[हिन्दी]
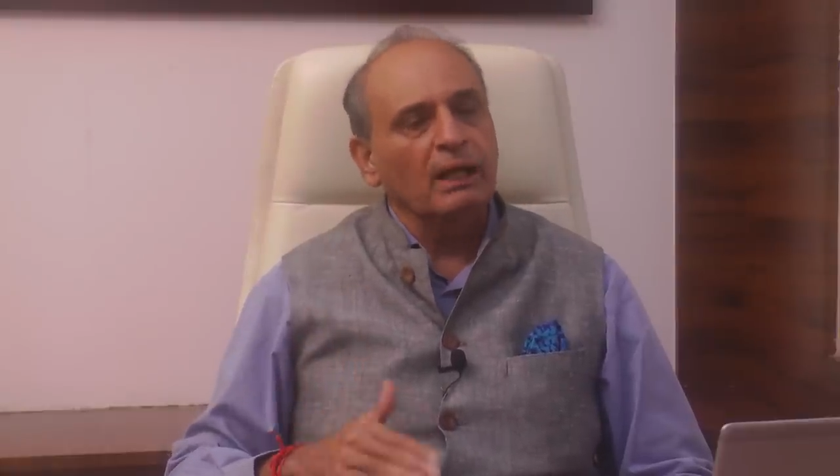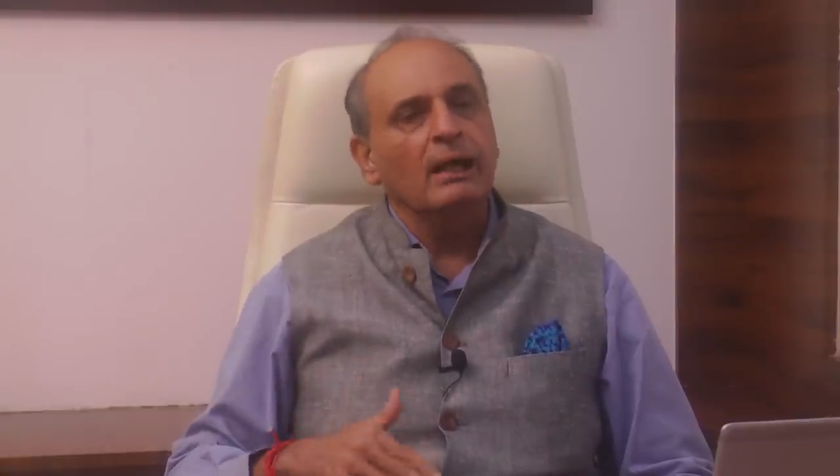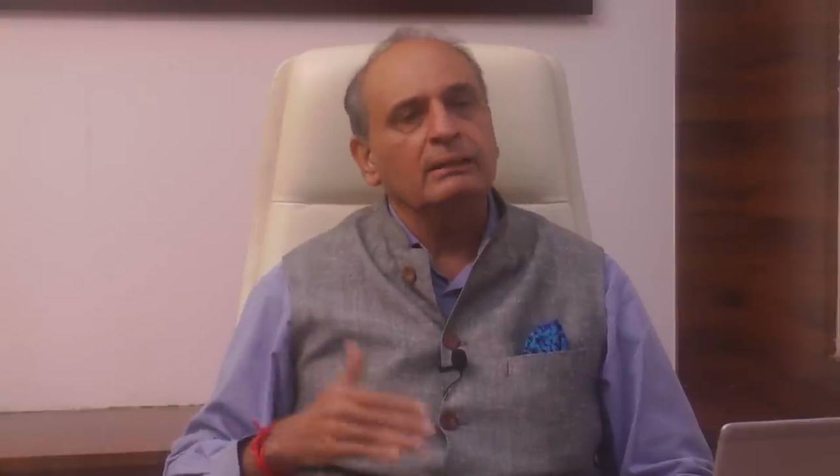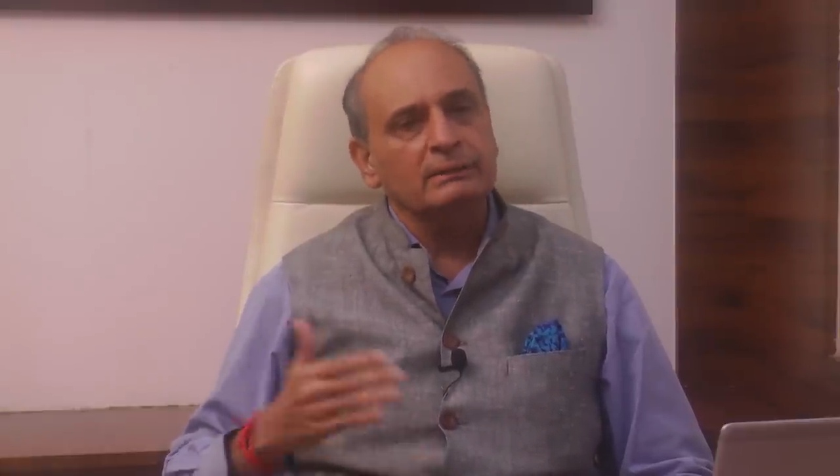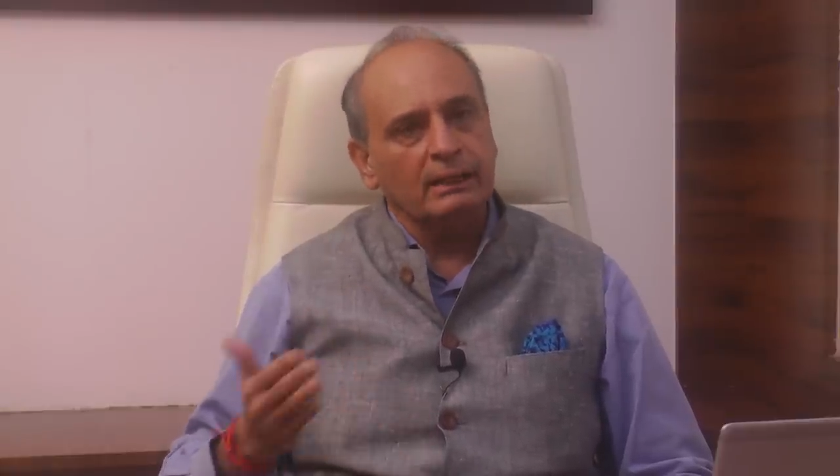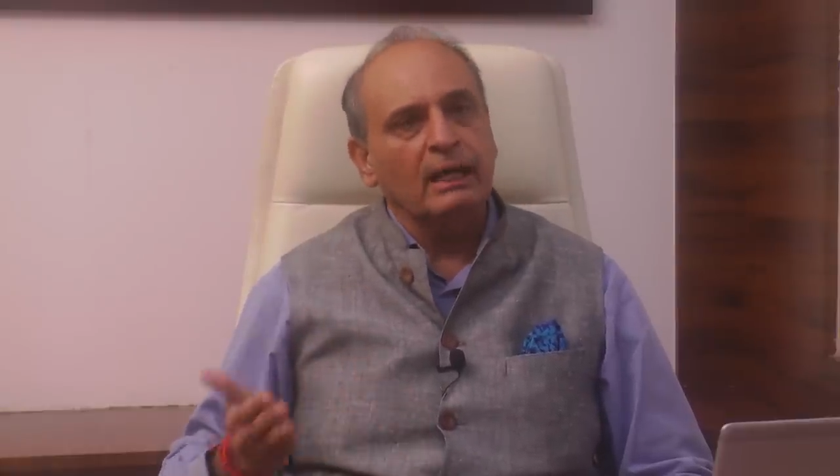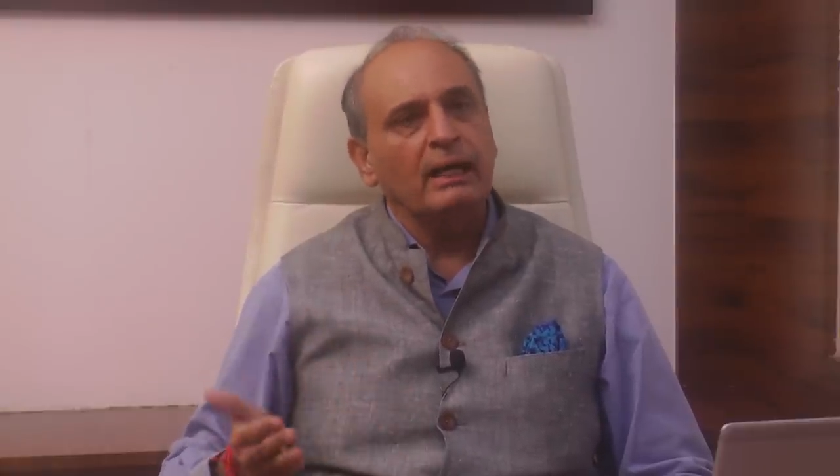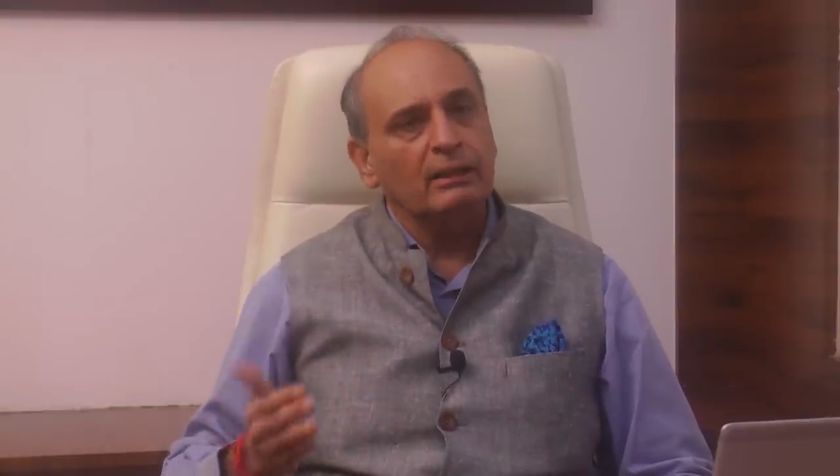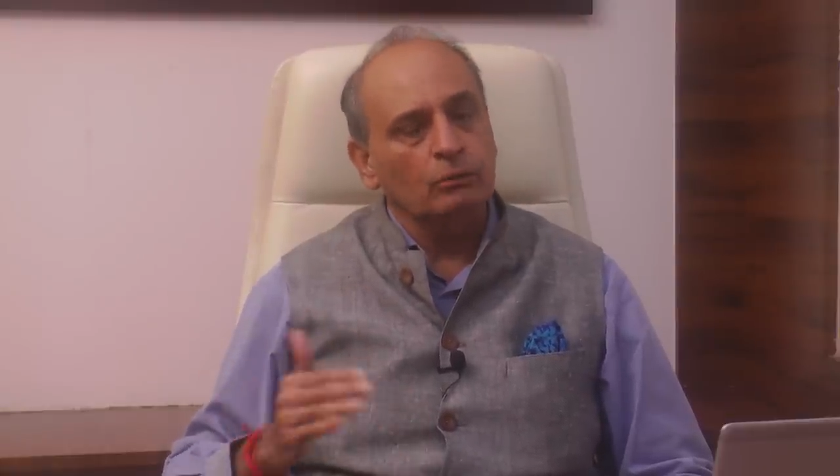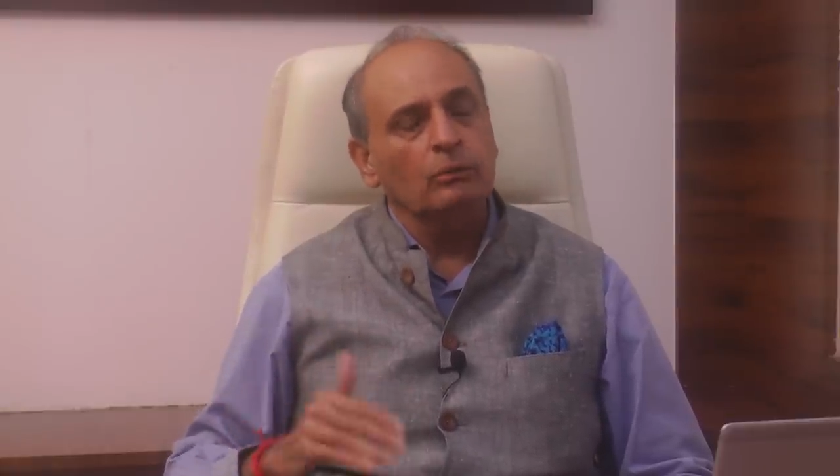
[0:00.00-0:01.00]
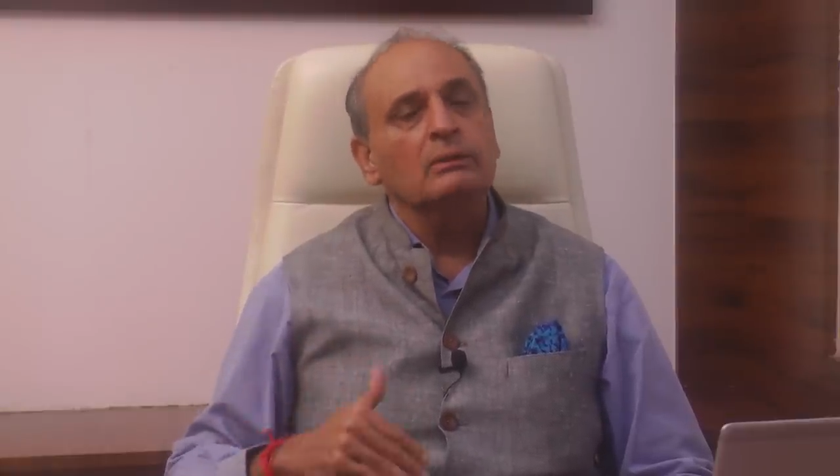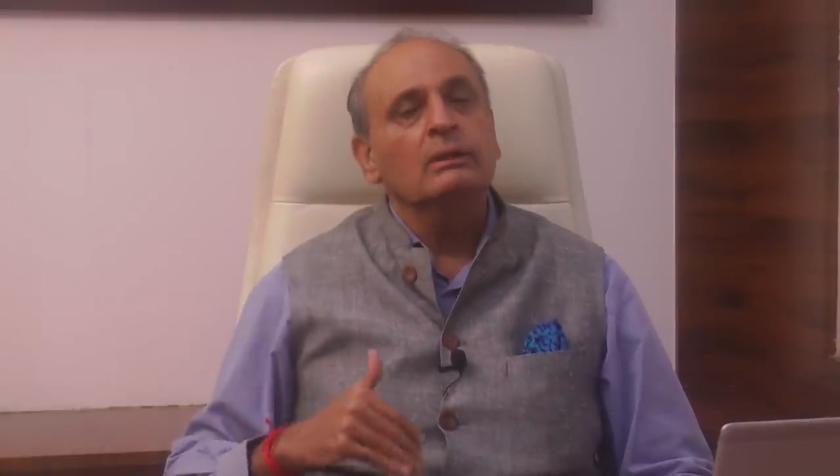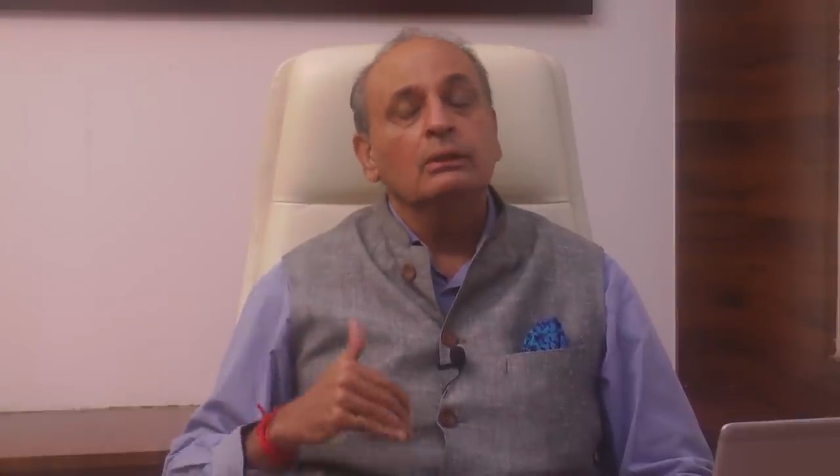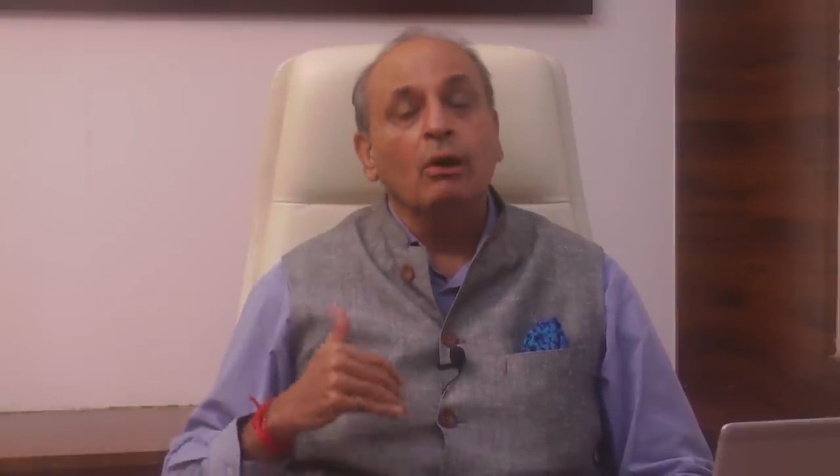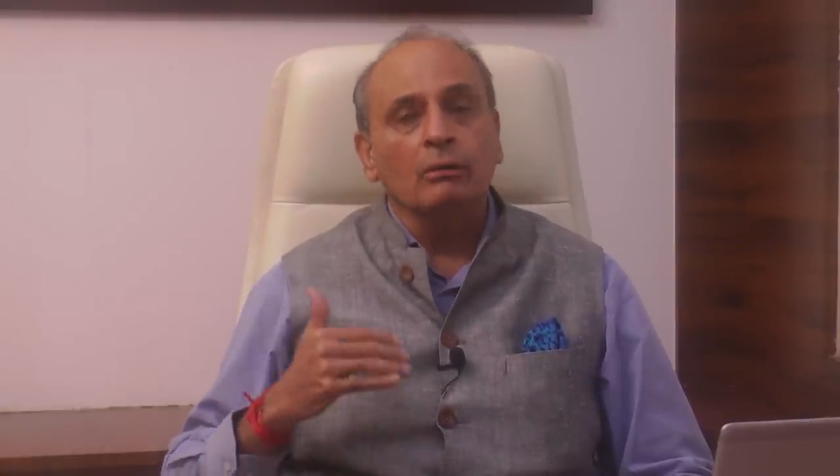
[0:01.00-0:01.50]
प्लांट्स एंड आयरन ओर
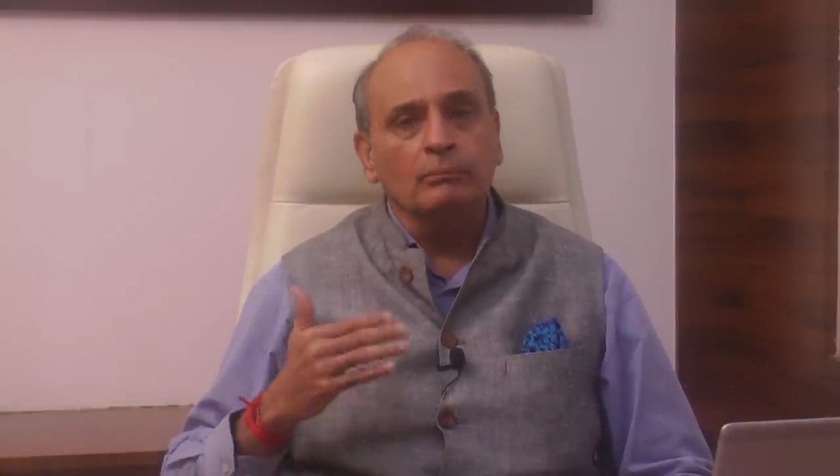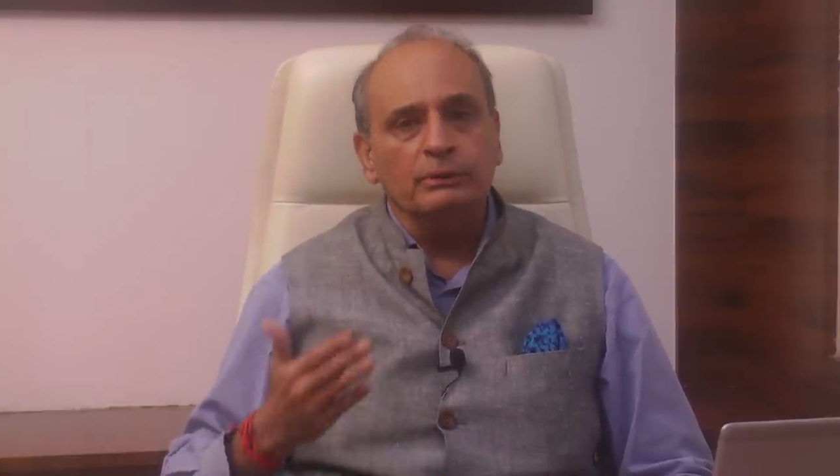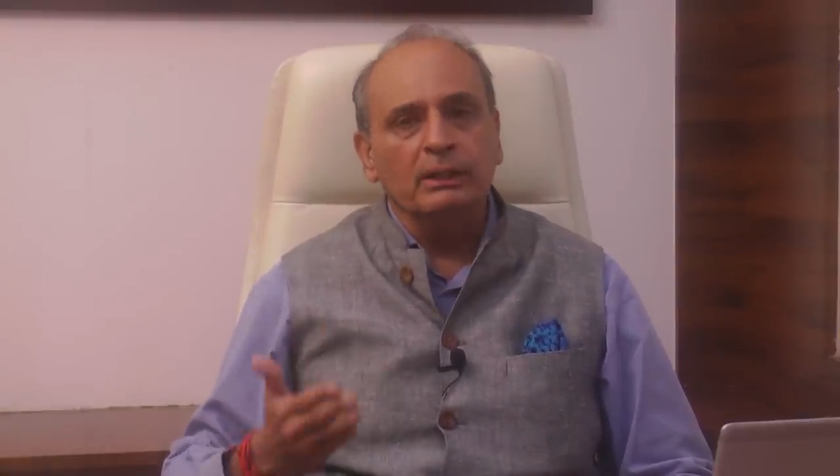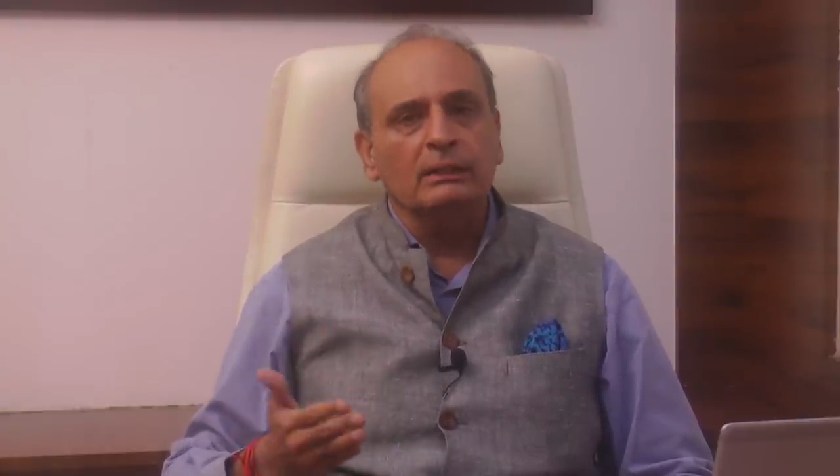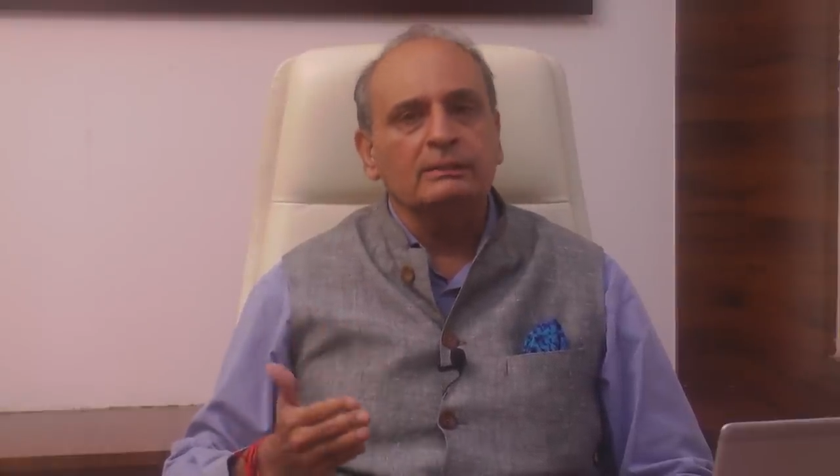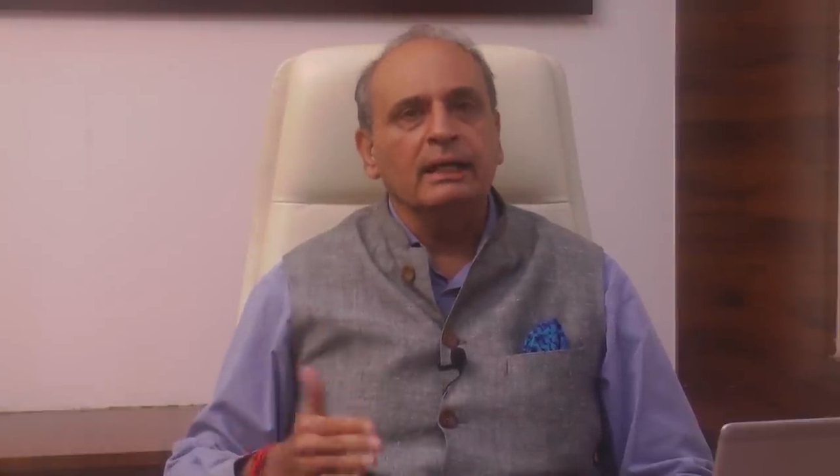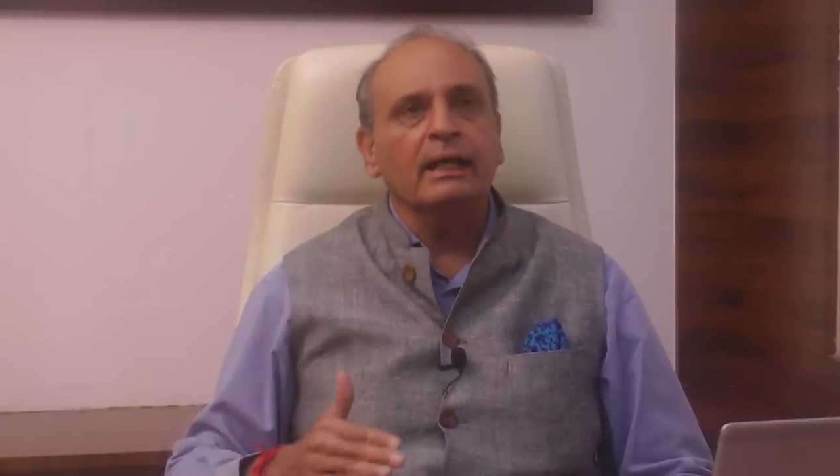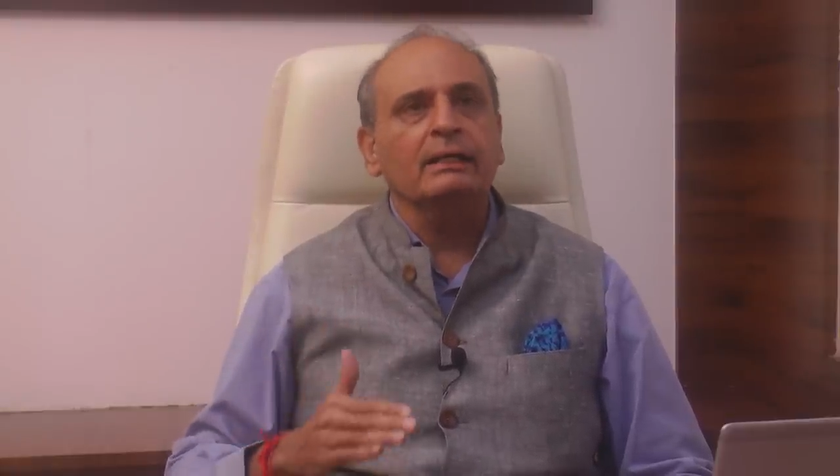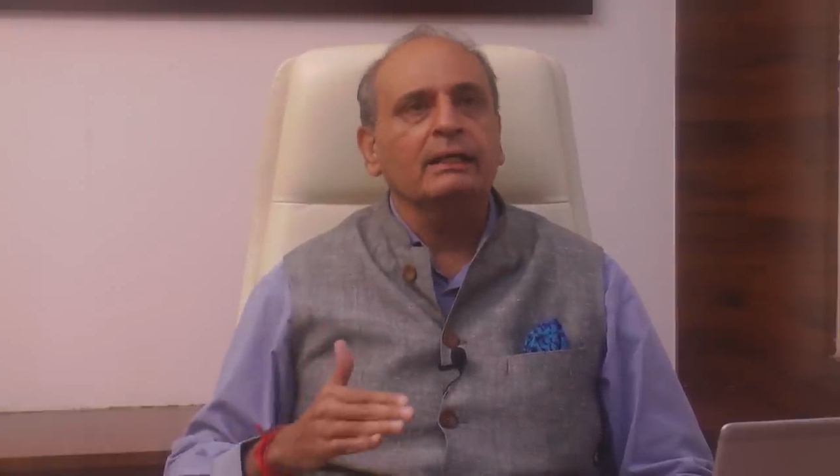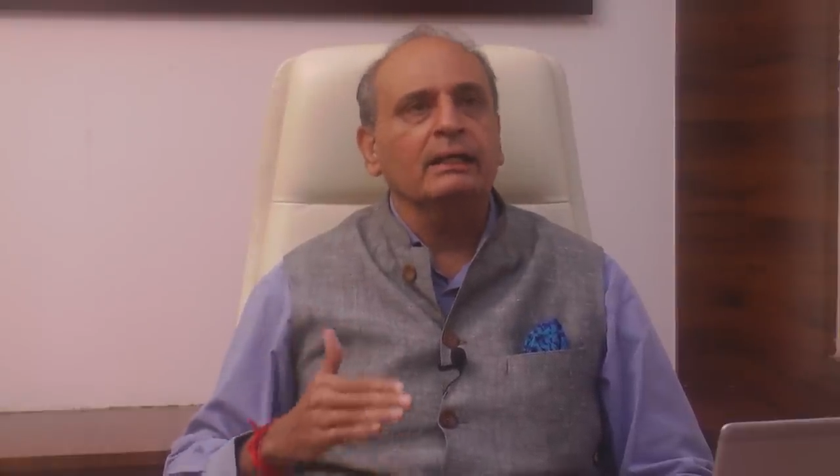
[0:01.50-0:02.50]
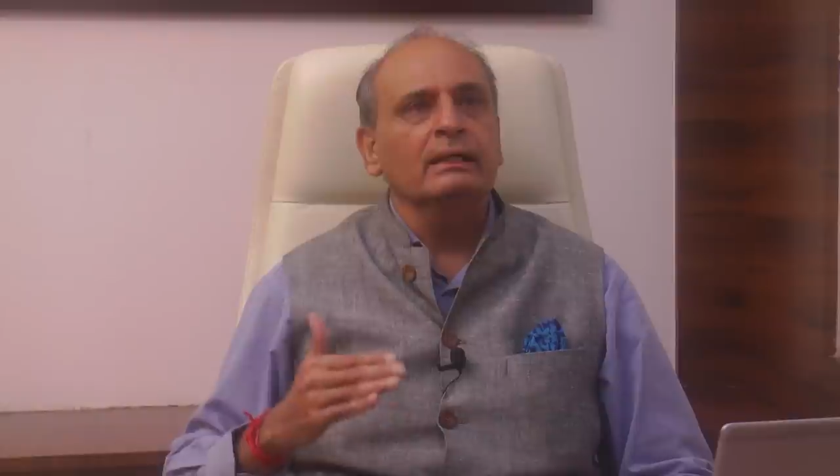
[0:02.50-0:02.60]
और मुझे लगता है कि